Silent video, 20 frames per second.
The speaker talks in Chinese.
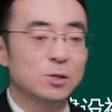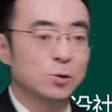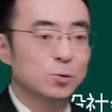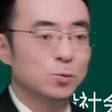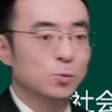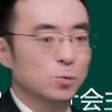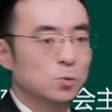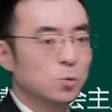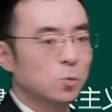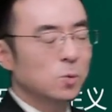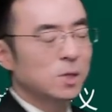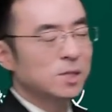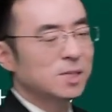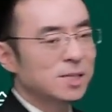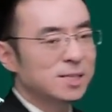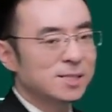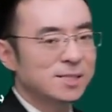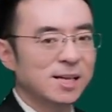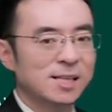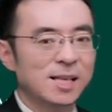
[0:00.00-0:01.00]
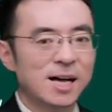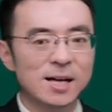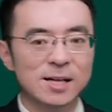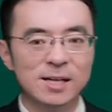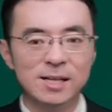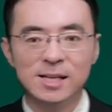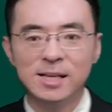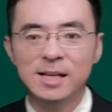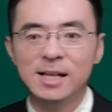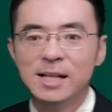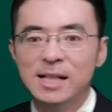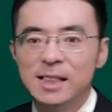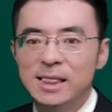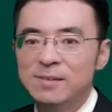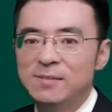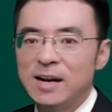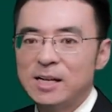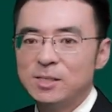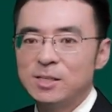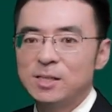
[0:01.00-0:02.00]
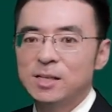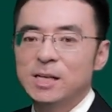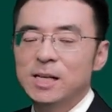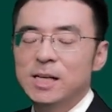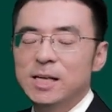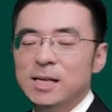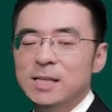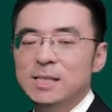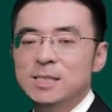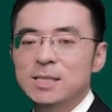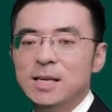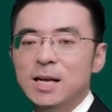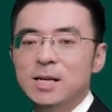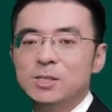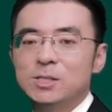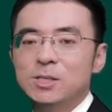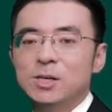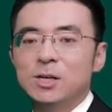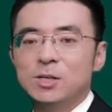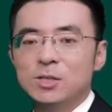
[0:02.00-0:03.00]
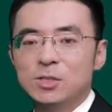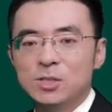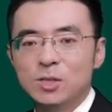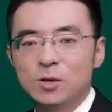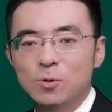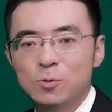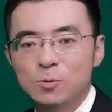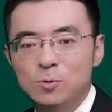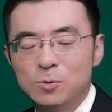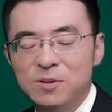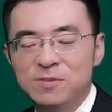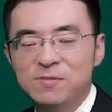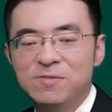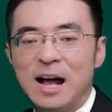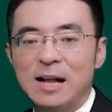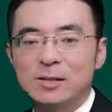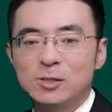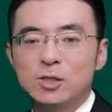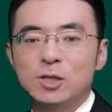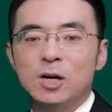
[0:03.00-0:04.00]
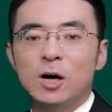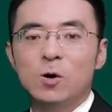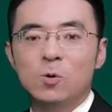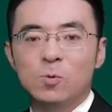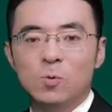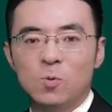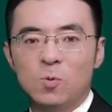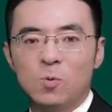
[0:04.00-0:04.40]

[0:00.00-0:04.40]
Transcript: 当然是具有中国特色的。另外是建设社会主义法治